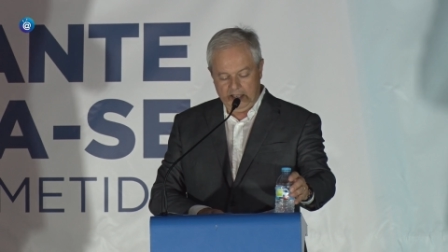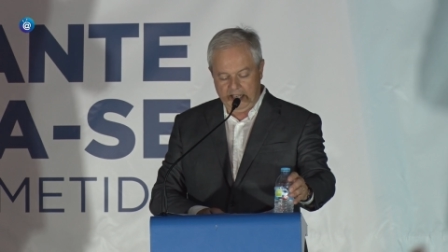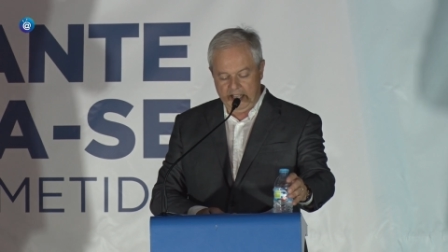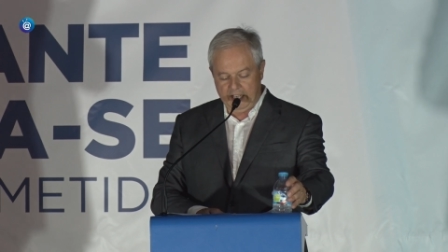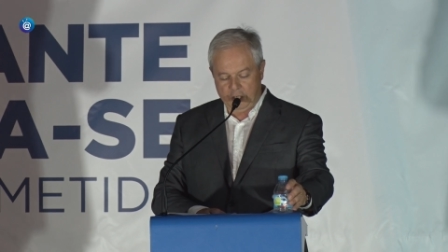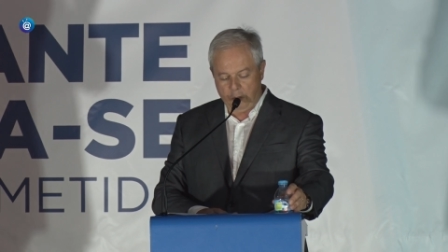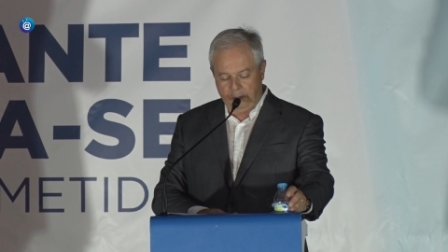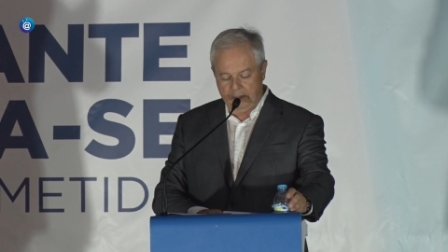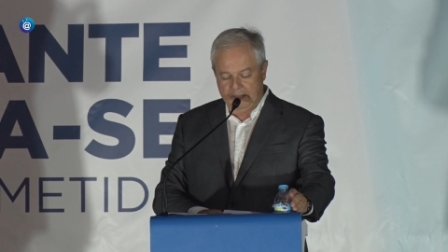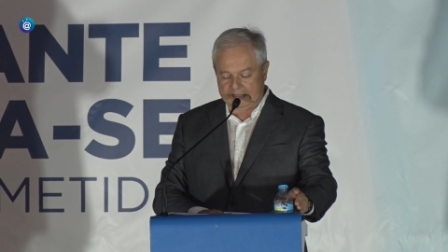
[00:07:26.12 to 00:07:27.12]
Queria
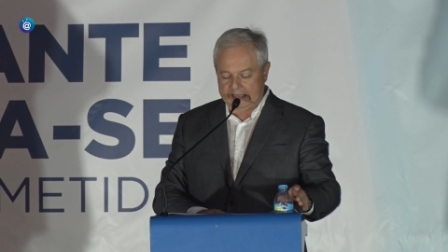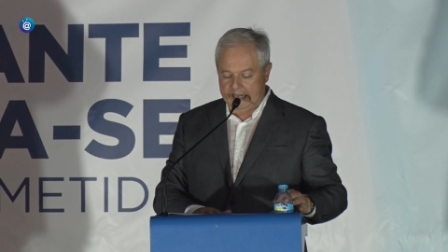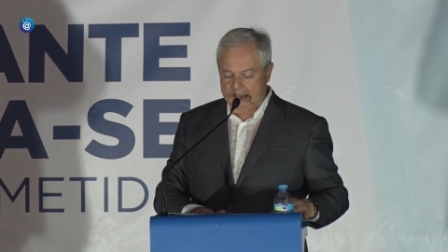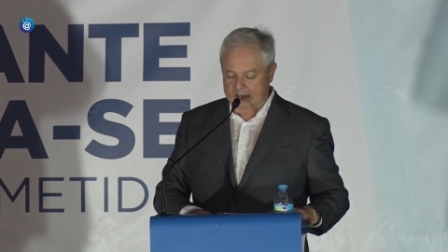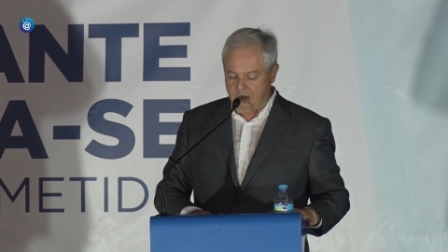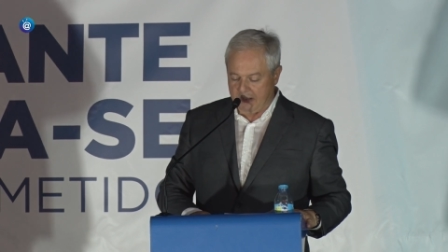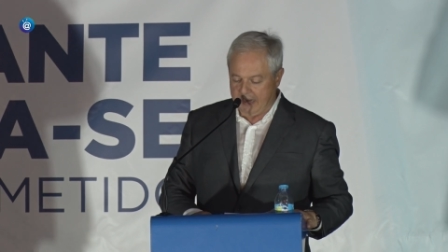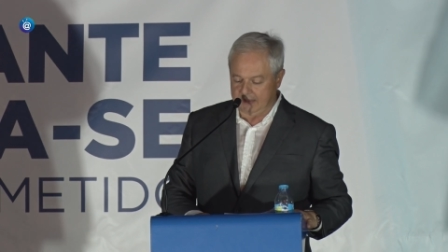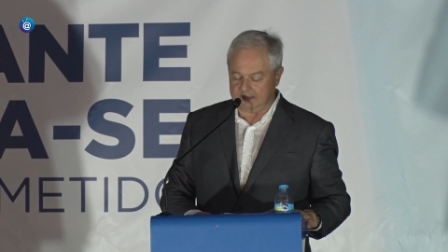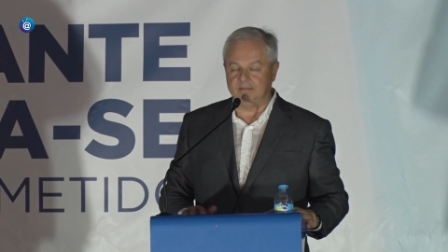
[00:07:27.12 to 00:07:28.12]
cumprimentar
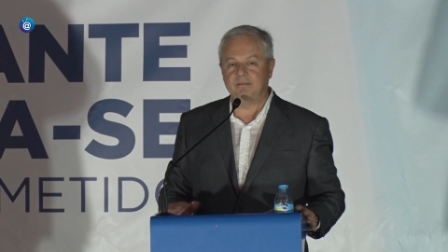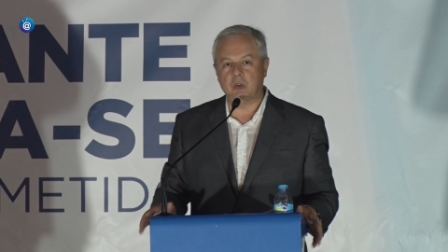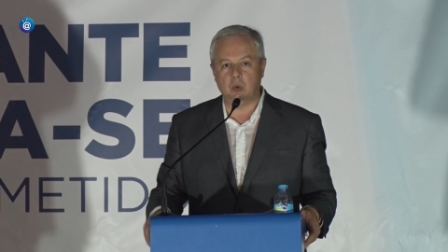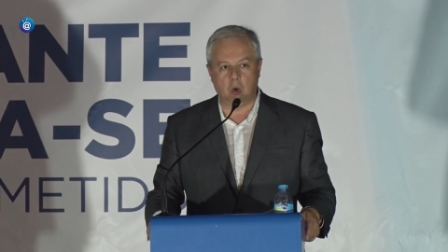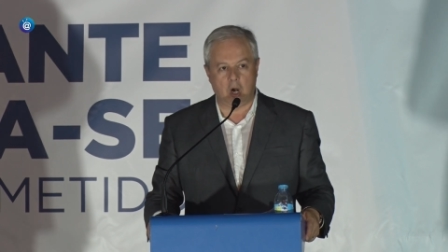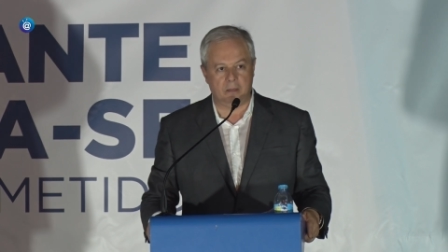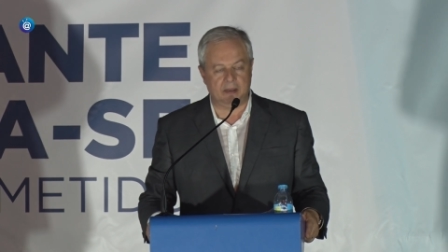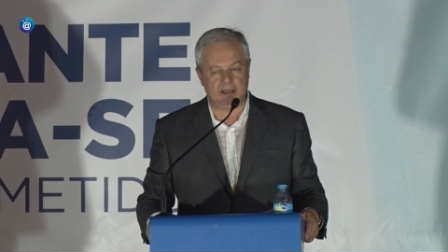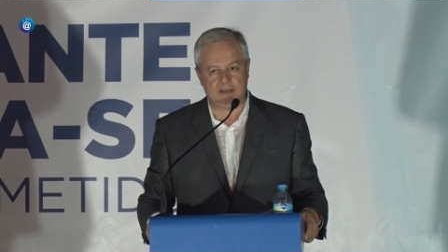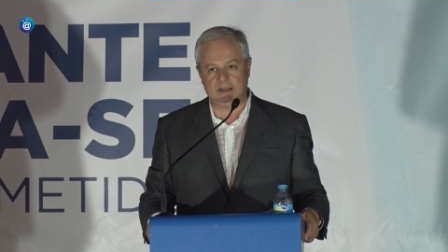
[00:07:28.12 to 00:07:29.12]
também um
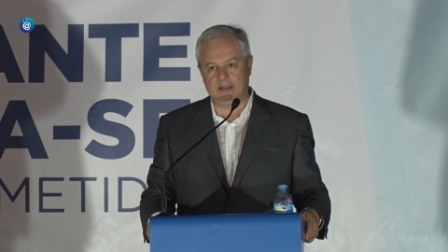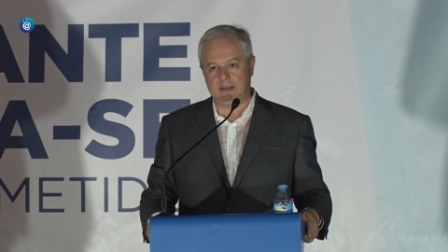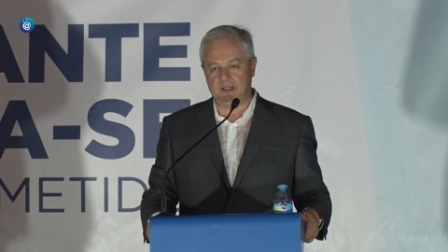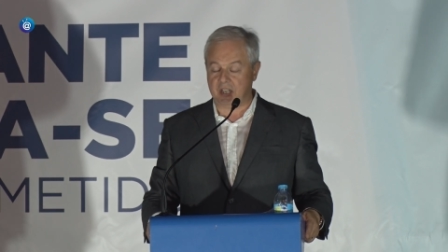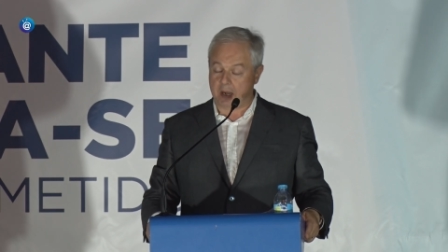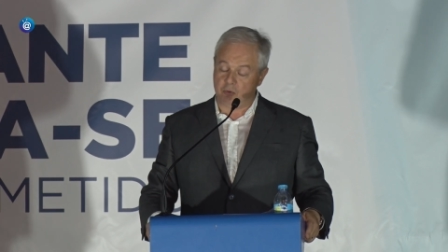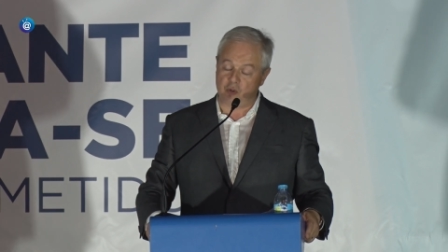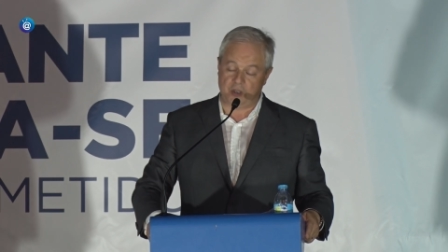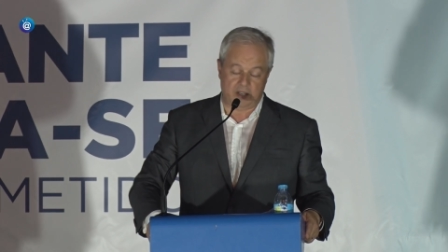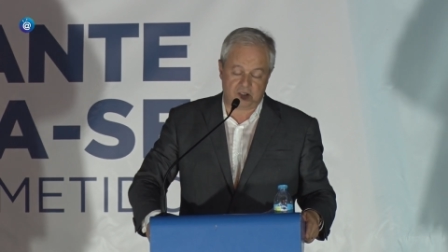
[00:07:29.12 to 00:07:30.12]
homem que já há
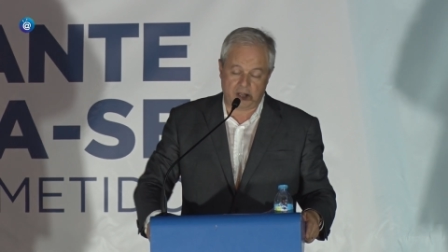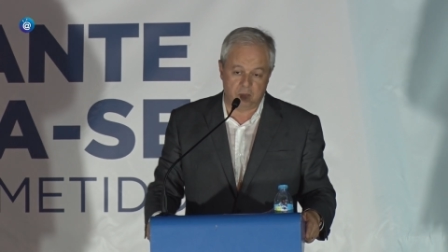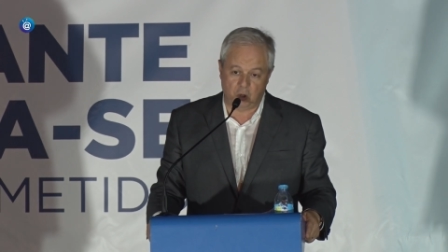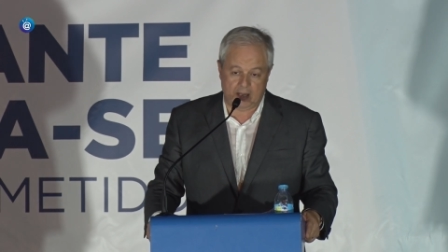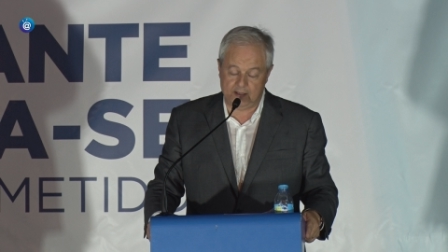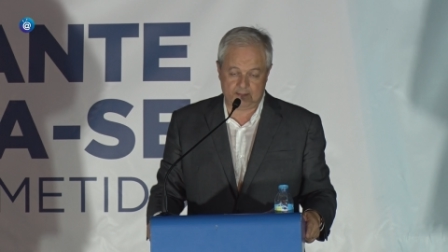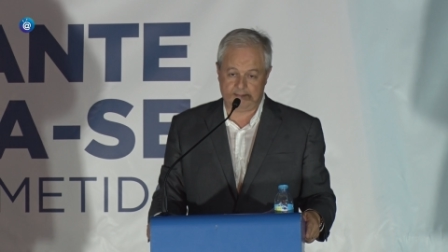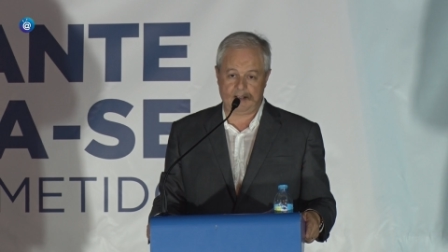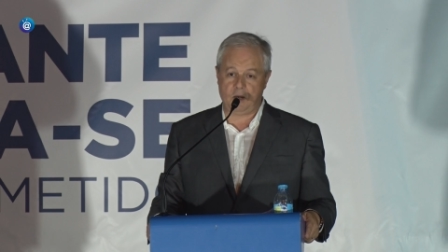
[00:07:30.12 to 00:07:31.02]
muitos anos está ao meu lado.